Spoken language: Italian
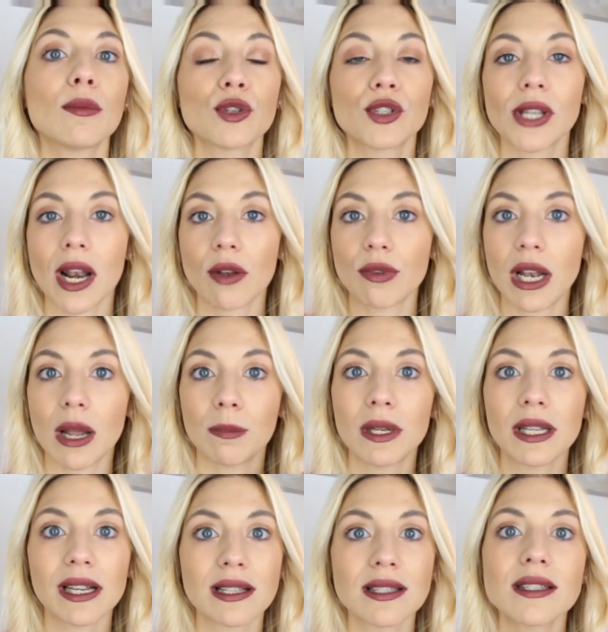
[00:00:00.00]
mostrarvi
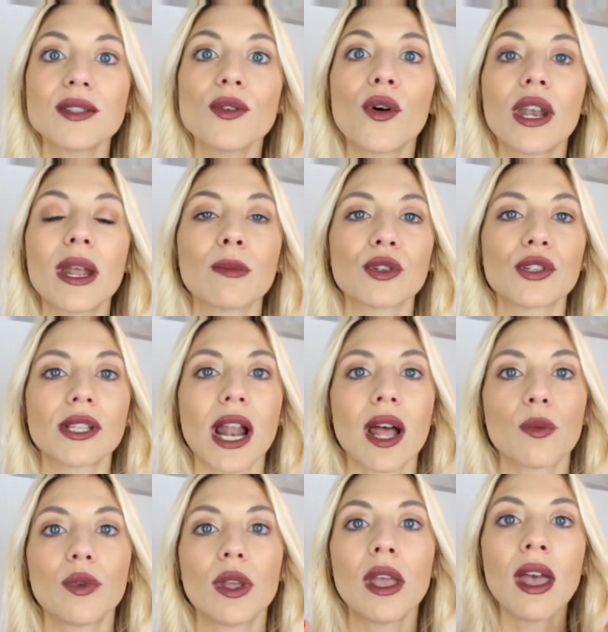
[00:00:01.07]
l'applicazione,
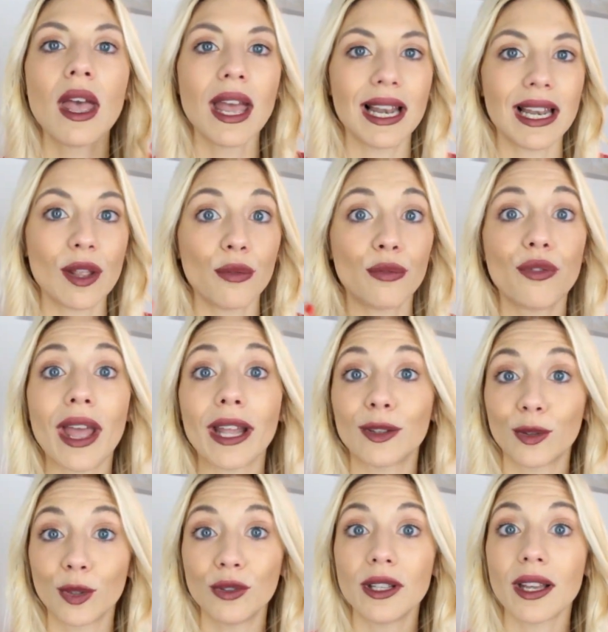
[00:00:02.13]
mostrarvi le
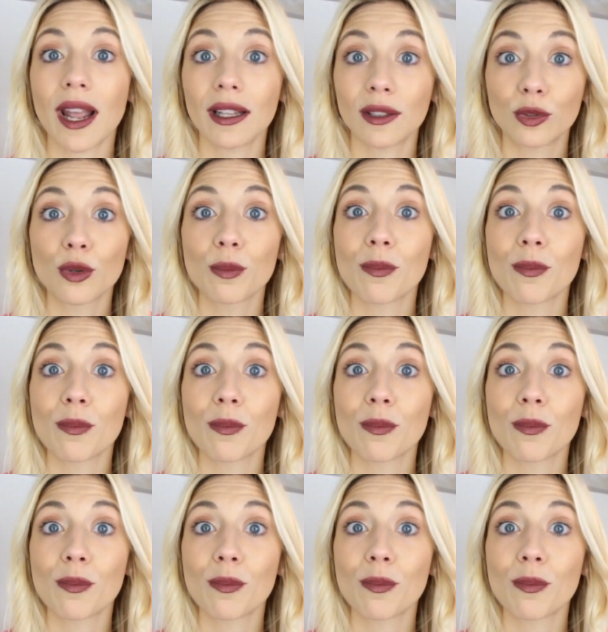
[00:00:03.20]
l'effetto diretto